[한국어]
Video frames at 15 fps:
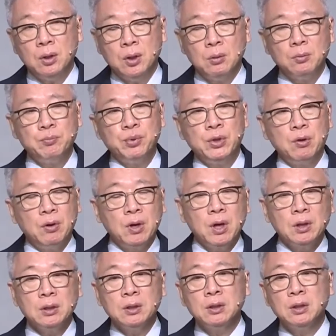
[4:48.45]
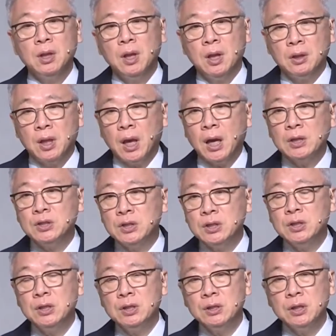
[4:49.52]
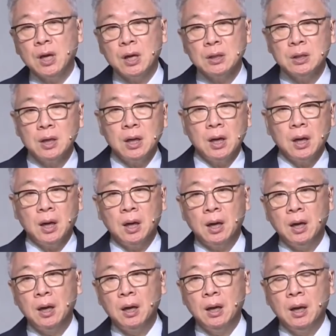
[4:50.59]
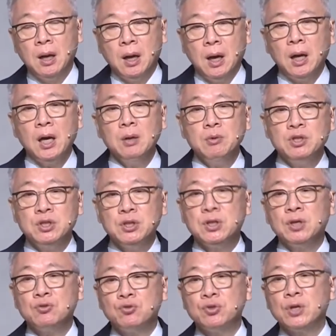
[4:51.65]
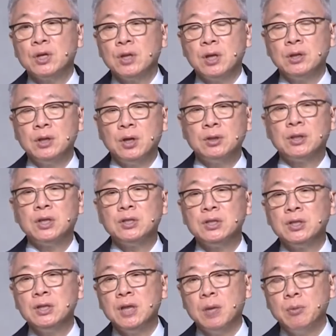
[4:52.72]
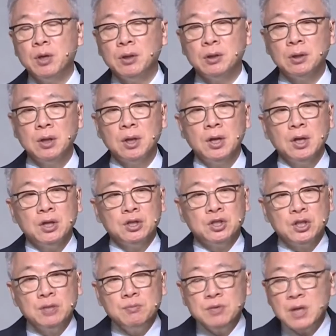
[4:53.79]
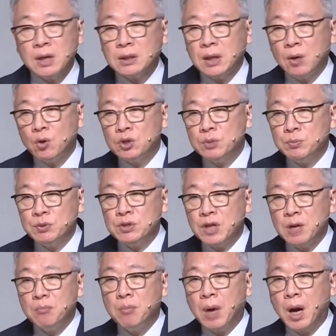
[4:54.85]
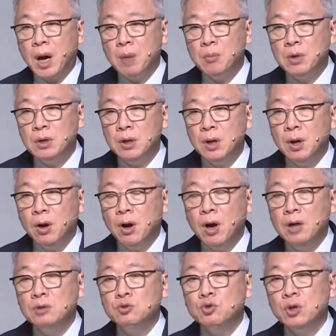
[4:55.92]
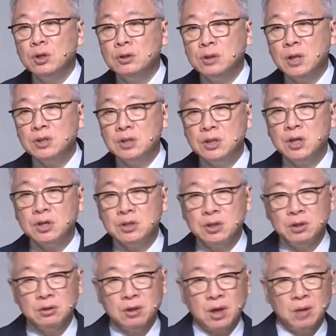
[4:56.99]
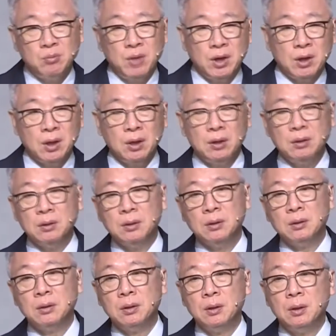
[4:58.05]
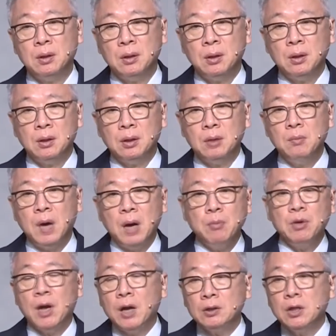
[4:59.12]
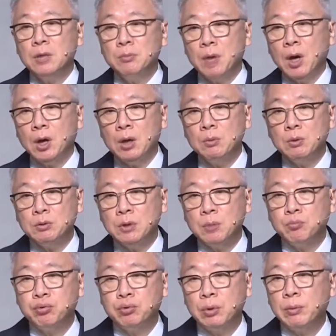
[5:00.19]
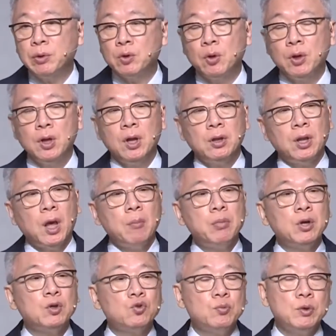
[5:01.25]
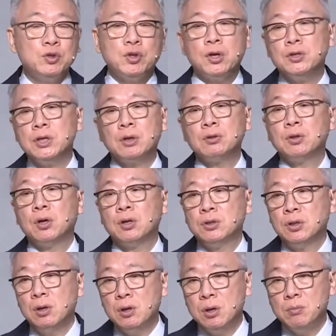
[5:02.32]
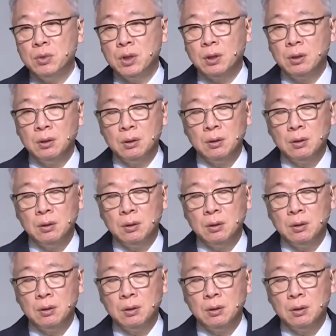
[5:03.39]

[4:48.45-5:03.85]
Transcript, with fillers: 여러분 평화란 건 내가 지키는 게 아니라 하나님이 지켜주셔야 되는데 어떻게 지키냐면 침략하고 싶은 자의 마음을 억누를 때 지켜지는 거란 말이에요. 그 마음을 하나님이, 하나님이 그냥 풀어버리고 내버려 두면 전쟁은 터지는 겁니다.